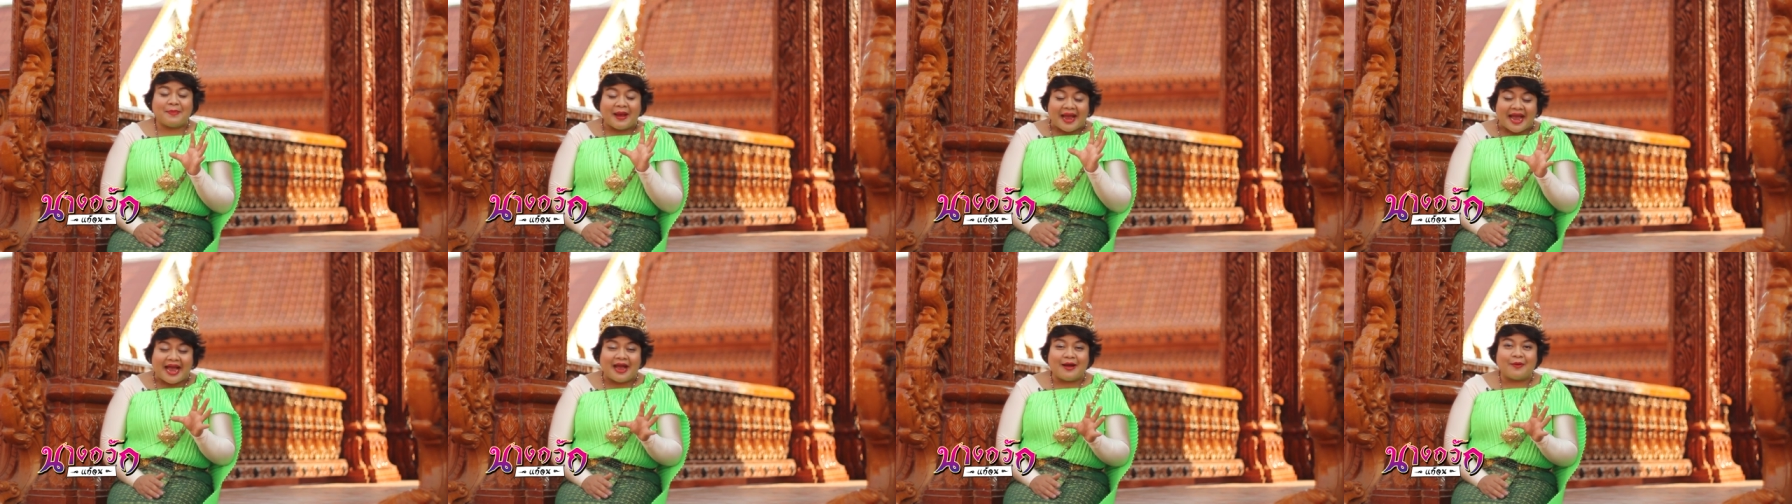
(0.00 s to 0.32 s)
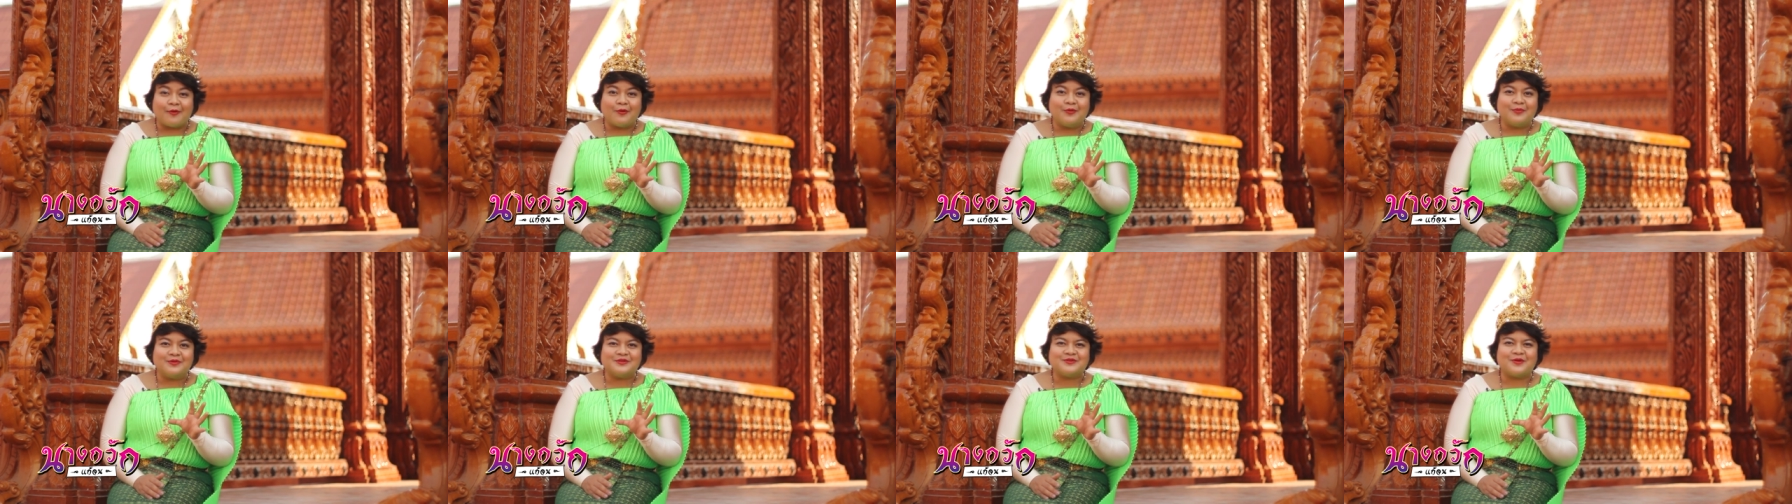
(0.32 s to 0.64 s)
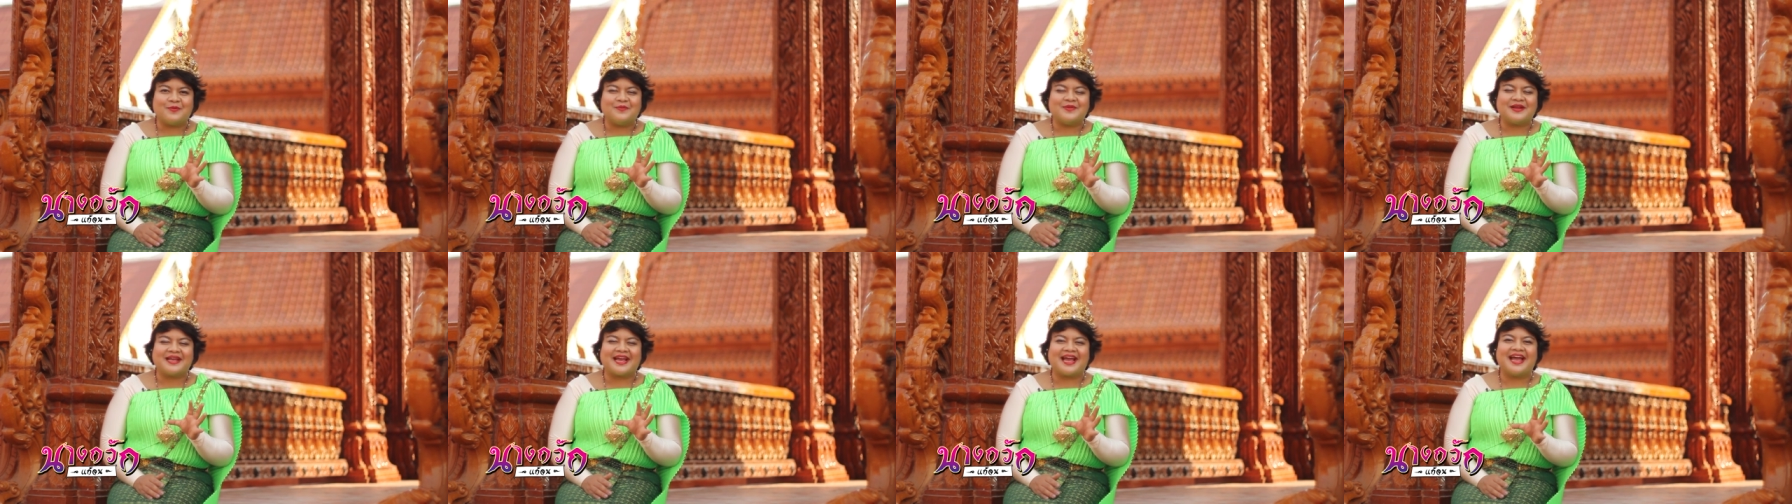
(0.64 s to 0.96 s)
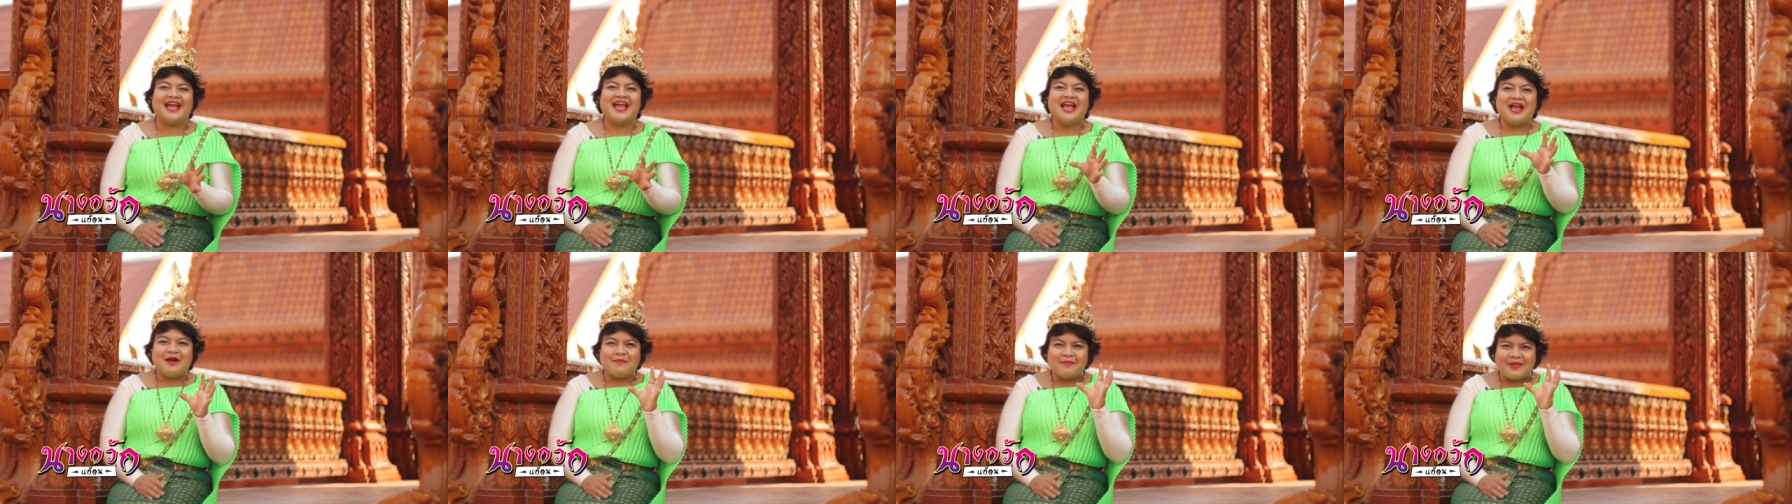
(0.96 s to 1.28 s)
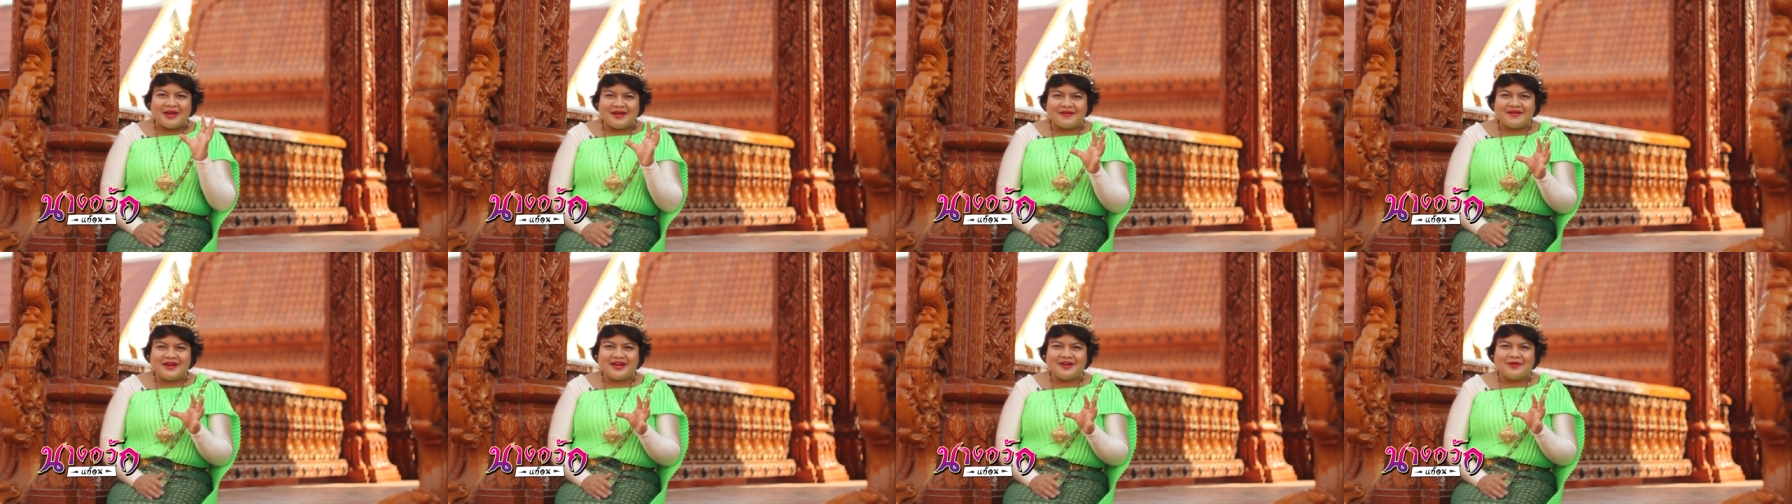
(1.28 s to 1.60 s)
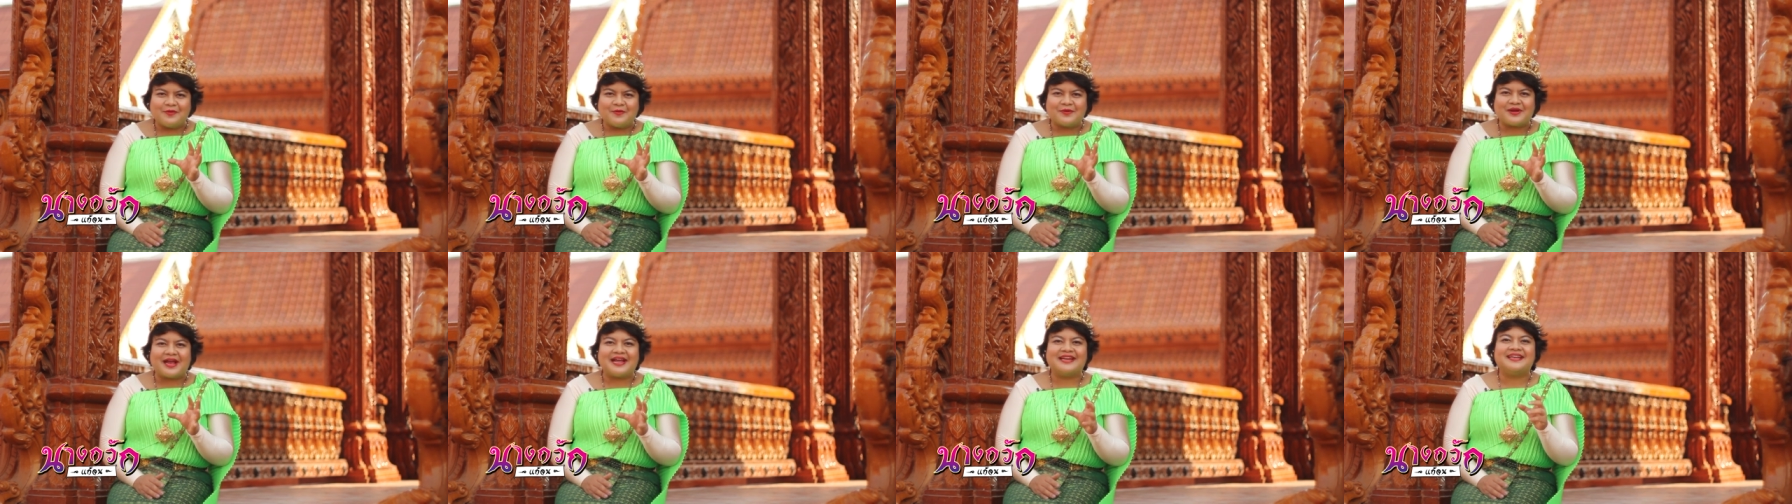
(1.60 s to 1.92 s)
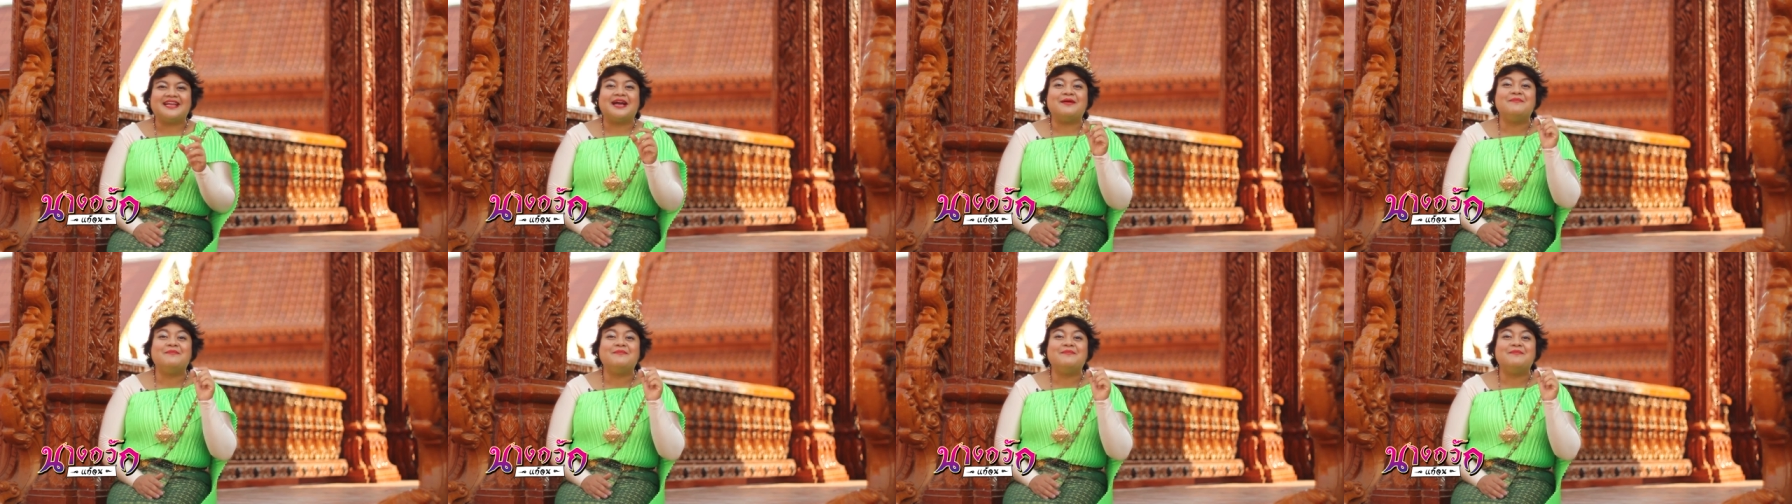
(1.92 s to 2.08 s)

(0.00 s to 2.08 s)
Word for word: พาคุณผู้ชมนะคะ ไปเรียนรู้การ